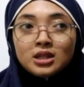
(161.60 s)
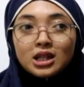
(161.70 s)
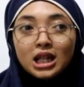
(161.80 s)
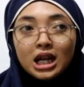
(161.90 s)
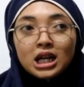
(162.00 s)

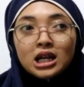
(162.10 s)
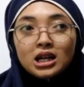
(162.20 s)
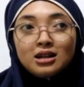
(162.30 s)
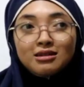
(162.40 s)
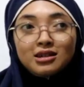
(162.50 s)
Nah,
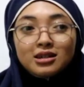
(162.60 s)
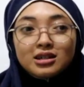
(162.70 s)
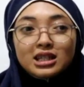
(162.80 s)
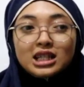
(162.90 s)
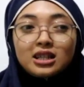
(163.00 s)
uh,
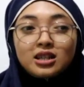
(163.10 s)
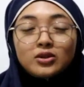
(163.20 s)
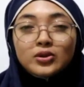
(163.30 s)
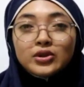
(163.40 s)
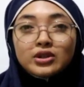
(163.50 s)
di sini
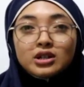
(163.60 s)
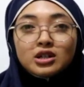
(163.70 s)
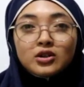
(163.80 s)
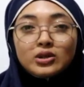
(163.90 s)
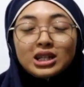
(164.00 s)
tuh
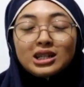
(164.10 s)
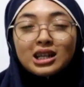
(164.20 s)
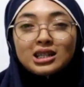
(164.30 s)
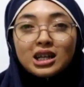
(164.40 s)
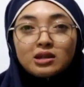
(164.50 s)
uh, eh, Ute
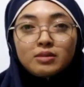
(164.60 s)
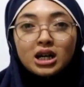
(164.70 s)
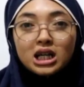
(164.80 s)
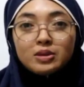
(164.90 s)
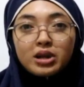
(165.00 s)
ngerasain
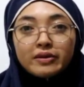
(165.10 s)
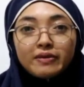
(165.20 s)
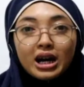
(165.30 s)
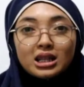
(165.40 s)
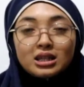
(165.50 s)
banget
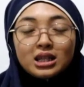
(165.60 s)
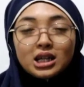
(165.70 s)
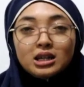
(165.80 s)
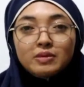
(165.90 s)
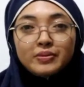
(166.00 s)

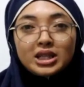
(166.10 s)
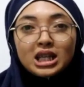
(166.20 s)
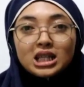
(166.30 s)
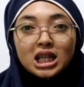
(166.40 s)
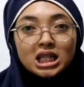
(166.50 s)
manfaatnya
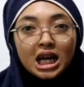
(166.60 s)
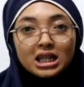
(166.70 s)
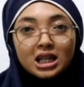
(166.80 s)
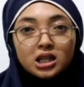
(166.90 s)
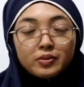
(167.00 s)
BPJS
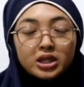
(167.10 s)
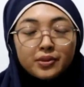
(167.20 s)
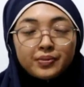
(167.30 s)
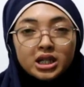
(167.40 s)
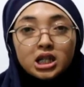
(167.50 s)
kesehatan
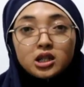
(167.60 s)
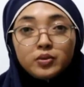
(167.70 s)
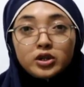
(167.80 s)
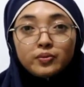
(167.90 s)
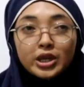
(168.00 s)
teman-teman. Nah,
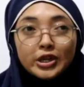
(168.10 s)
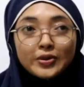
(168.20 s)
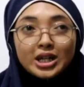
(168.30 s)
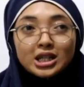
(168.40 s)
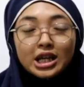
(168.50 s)
sebelumnya
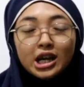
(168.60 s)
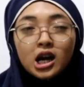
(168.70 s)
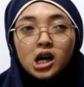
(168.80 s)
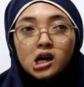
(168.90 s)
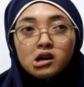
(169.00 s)
itu kan kayak
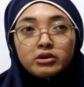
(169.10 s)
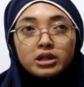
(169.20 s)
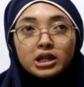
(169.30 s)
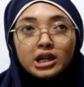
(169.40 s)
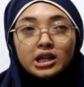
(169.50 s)

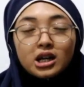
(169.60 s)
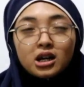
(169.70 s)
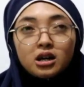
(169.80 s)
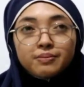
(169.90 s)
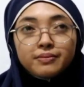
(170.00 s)
Ute
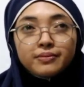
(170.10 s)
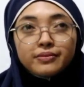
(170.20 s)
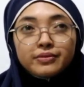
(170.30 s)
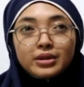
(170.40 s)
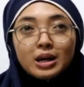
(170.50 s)
kayak
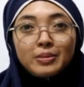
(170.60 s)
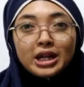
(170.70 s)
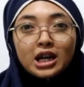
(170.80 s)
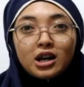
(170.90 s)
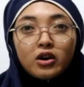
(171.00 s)
hmm, apa
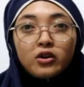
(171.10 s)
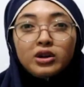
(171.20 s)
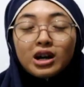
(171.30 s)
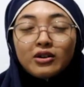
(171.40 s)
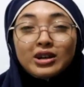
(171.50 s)
ya,
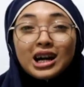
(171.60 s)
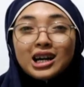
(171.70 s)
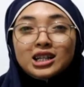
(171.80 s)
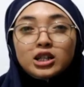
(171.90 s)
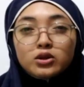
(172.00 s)

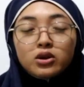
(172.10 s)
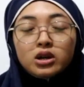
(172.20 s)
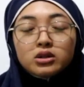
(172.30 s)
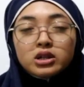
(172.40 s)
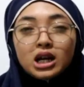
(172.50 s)
ogah-ogahan gitu,
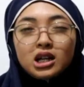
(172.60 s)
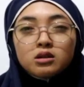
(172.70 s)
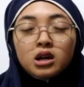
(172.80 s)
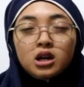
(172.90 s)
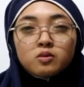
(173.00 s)

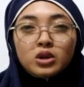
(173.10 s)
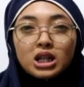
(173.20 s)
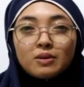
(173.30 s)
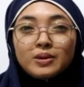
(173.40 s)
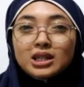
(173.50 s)
ogah-ogahan.
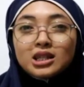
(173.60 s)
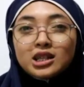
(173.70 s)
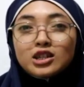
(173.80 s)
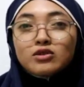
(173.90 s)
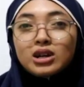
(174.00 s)
Buat apa
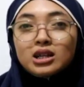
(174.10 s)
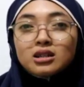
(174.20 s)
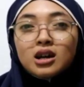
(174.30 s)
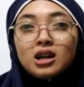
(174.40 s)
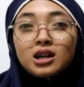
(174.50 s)
sih gitu
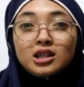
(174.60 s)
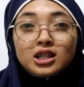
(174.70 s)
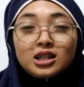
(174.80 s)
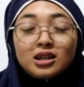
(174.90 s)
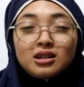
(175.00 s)
kan? Kan
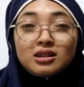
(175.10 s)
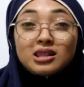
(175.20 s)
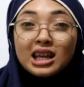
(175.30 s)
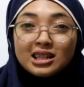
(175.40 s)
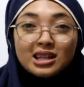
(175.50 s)
kita
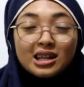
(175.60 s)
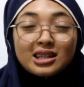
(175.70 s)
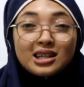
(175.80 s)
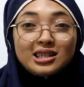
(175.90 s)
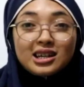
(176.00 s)

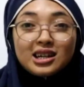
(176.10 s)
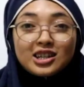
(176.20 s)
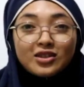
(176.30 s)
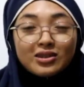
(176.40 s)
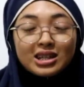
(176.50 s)
sehat-sehat aja gitu.